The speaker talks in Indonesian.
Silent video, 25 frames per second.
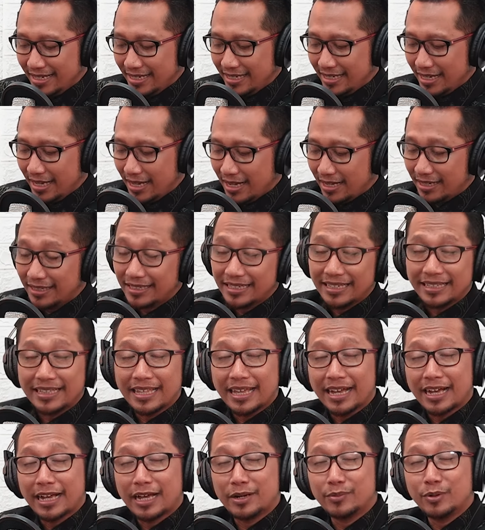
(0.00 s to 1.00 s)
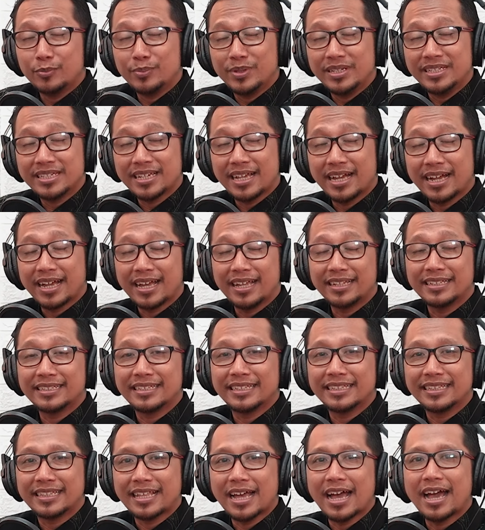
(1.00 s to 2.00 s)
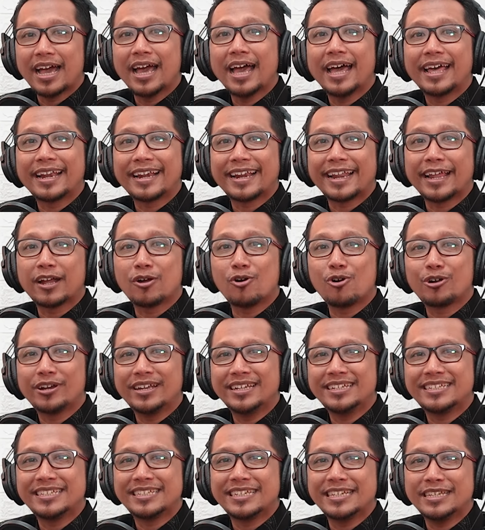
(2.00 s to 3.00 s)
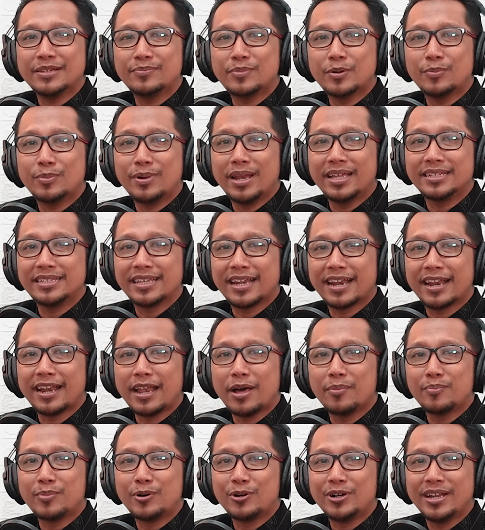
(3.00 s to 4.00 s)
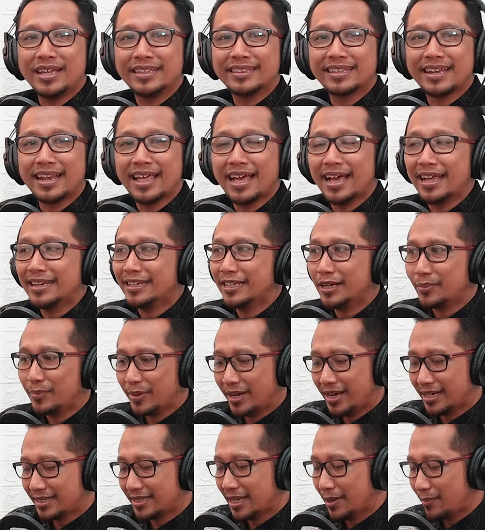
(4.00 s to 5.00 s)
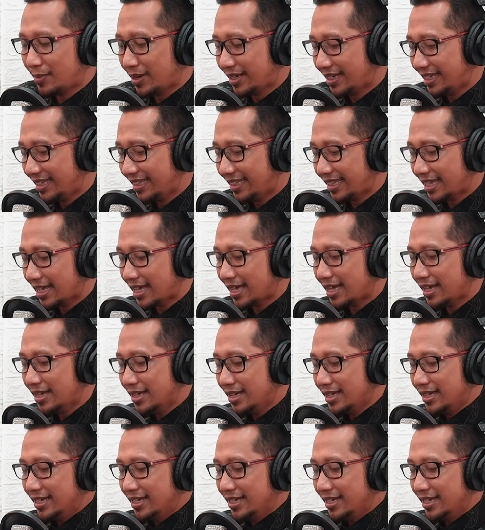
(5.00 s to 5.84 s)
yang kita akan membincangkan tentang rekognisi pembelajaran lampau dan telah hadir bersama kita